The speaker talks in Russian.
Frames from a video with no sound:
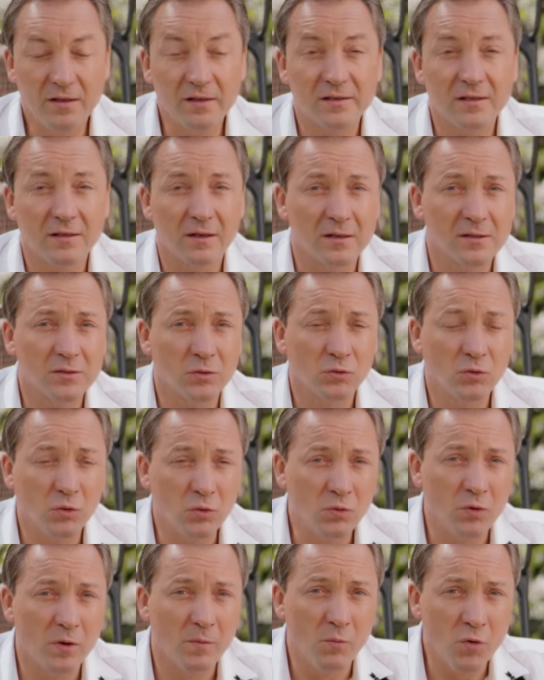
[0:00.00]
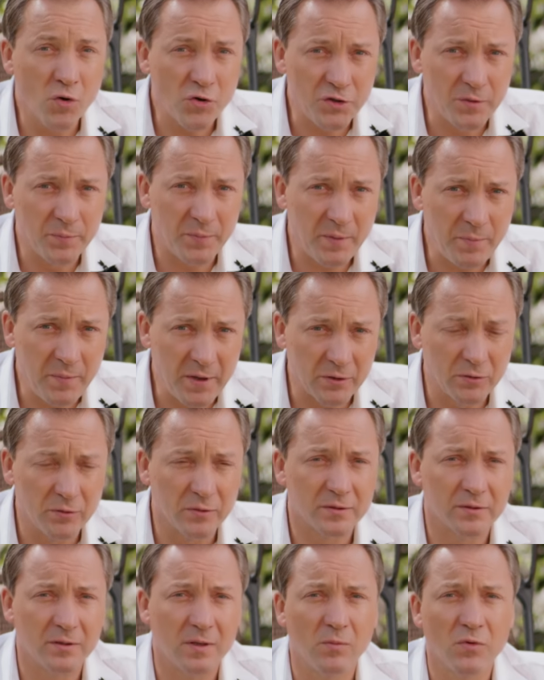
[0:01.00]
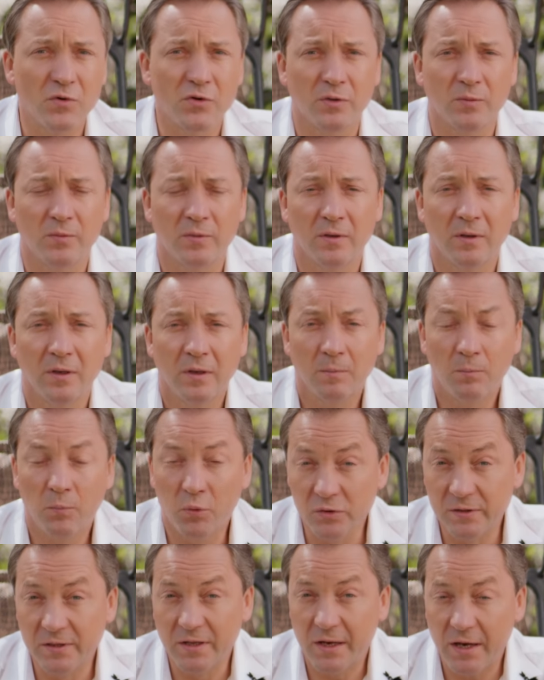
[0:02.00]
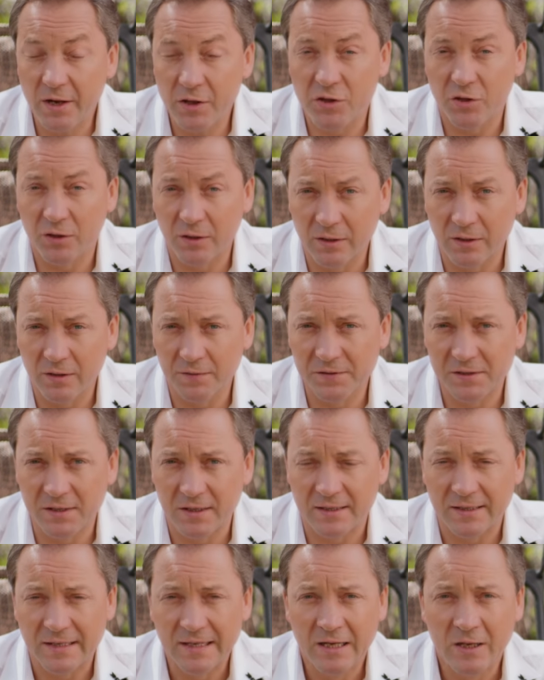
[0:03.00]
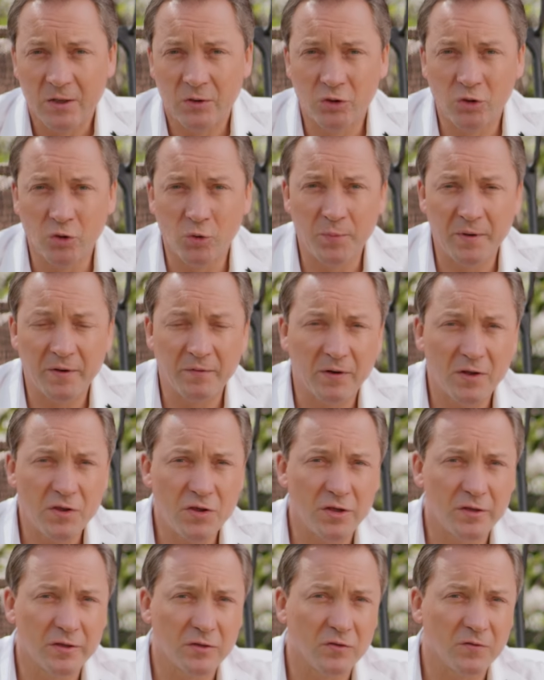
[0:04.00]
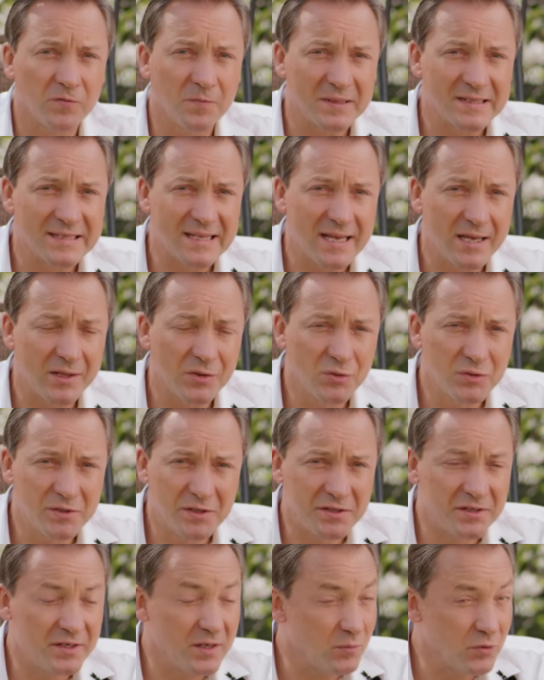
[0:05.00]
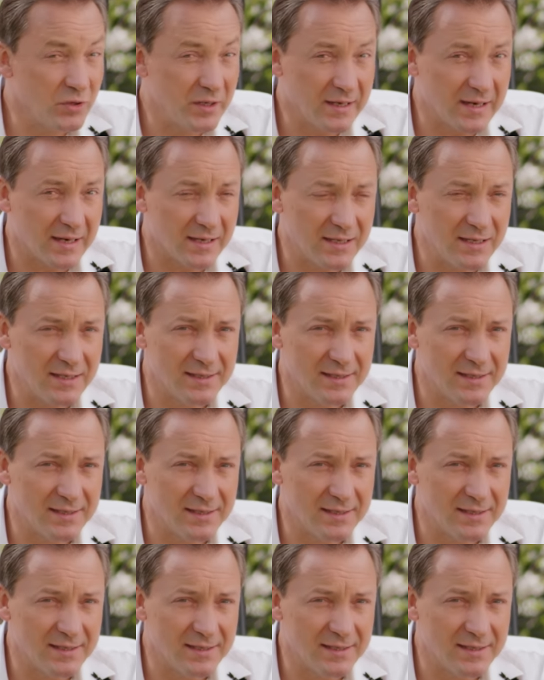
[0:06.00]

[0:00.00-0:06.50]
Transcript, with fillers: Если разок-другой можно прибегнуть к тому, чтобы поздно лечь и рано встать, то превращать это в постоянную систему никак